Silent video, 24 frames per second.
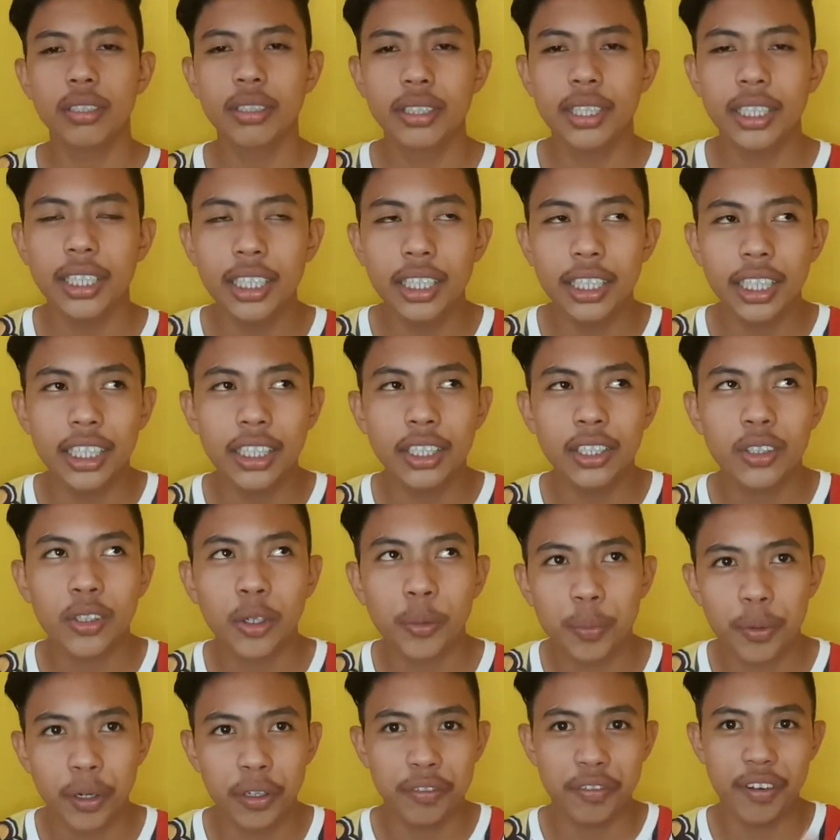tinignan ko
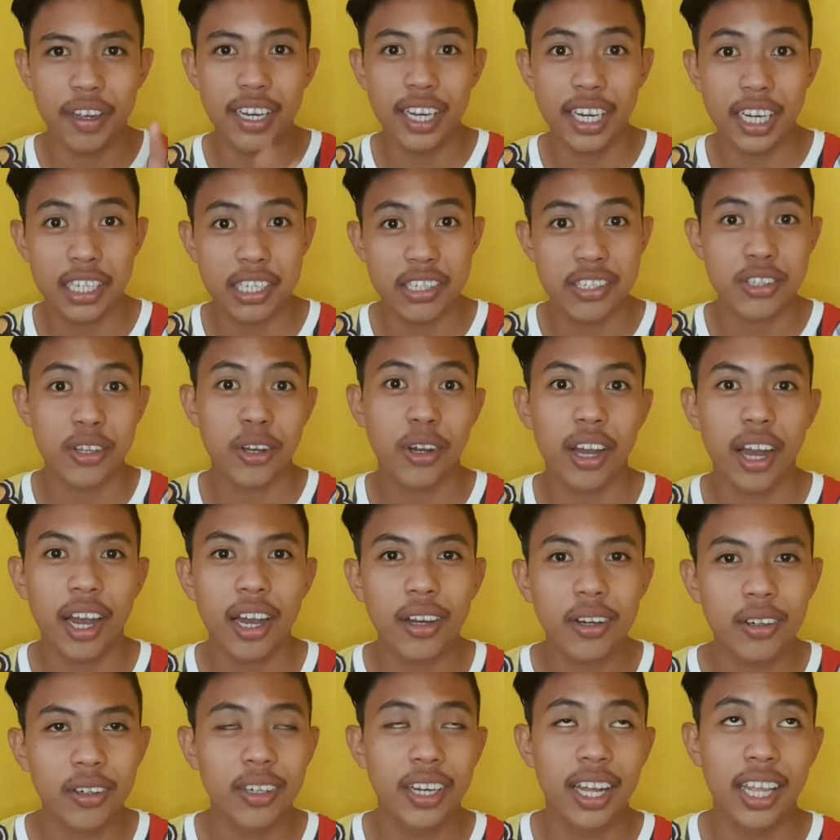profile ng stock
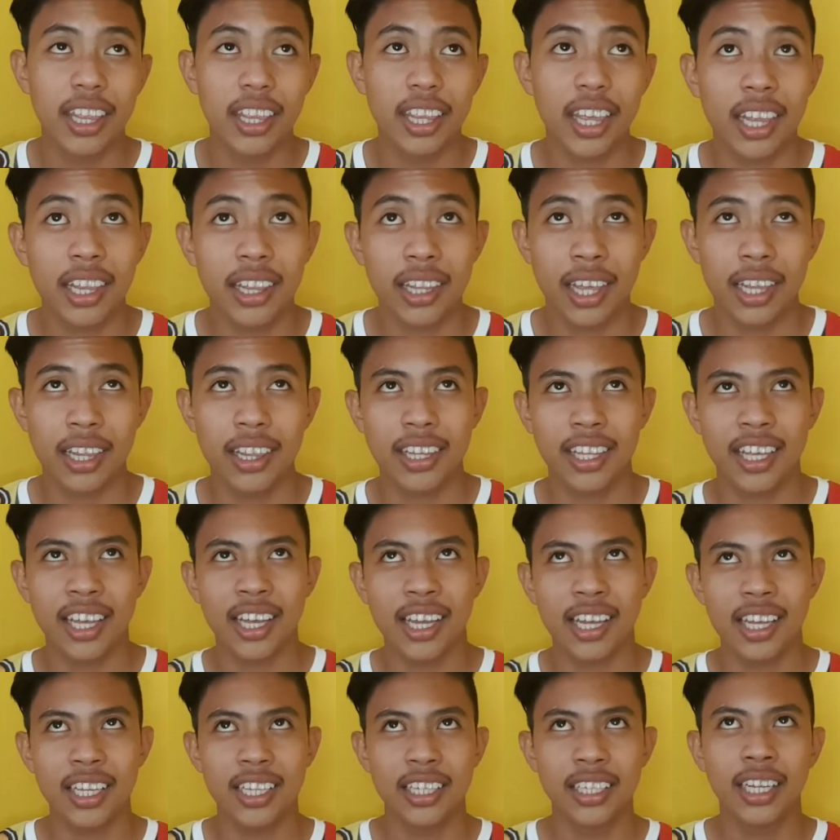ako, ganyan,
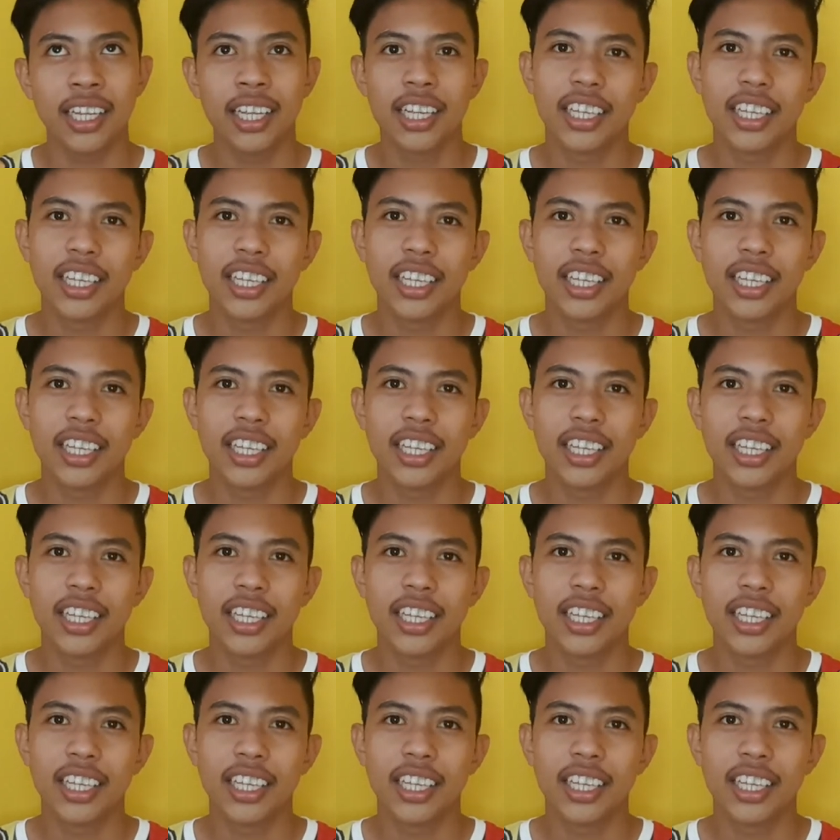ganyan.